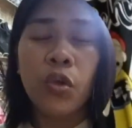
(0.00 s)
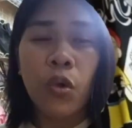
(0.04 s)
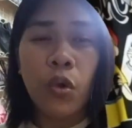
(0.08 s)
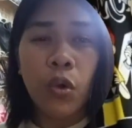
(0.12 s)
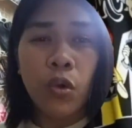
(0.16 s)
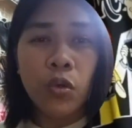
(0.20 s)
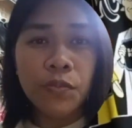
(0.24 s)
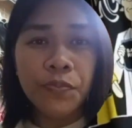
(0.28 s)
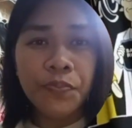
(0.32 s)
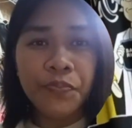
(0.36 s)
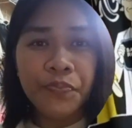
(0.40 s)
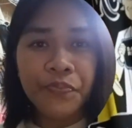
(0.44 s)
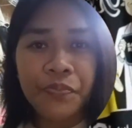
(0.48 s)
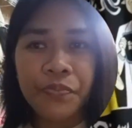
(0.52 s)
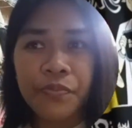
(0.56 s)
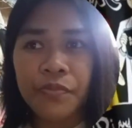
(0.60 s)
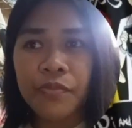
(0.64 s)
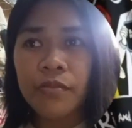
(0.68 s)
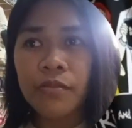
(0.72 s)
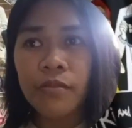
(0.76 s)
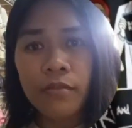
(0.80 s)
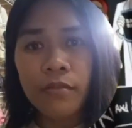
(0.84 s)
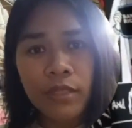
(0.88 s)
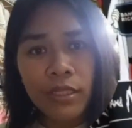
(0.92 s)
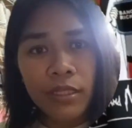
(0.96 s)
yung
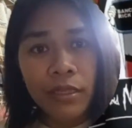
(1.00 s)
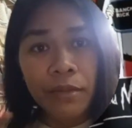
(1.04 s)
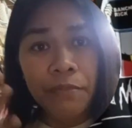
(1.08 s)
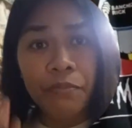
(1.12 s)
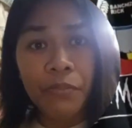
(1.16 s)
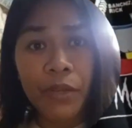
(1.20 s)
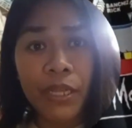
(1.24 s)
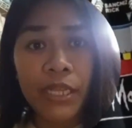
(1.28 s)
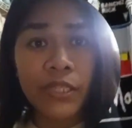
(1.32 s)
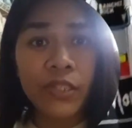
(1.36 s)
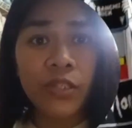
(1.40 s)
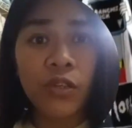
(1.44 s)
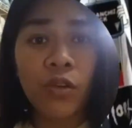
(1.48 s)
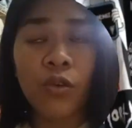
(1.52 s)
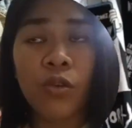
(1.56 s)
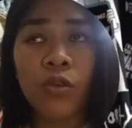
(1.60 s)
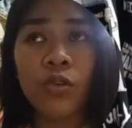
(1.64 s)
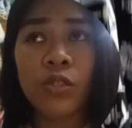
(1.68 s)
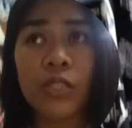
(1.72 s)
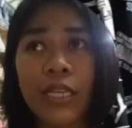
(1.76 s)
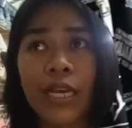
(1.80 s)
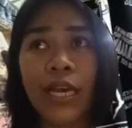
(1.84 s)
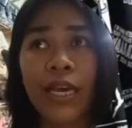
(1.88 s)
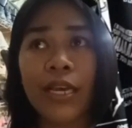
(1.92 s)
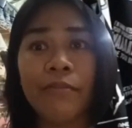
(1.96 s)
presyo
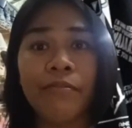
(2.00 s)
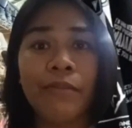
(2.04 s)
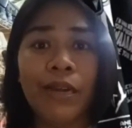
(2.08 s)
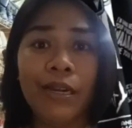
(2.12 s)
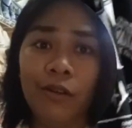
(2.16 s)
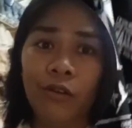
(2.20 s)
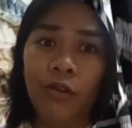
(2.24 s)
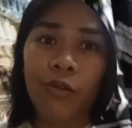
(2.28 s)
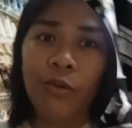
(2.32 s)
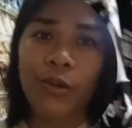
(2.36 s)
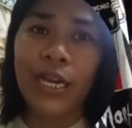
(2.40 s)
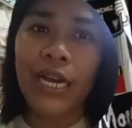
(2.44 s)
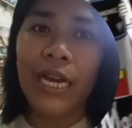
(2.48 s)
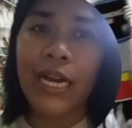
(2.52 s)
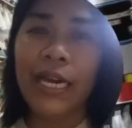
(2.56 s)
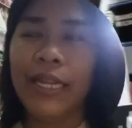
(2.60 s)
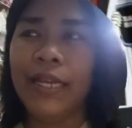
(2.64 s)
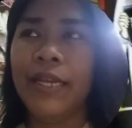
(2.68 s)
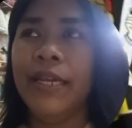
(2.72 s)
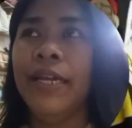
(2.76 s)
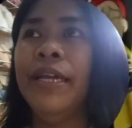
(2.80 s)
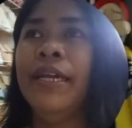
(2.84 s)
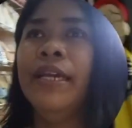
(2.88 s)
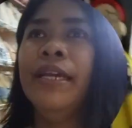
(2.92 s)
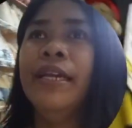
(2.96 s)
sa ibang lugar.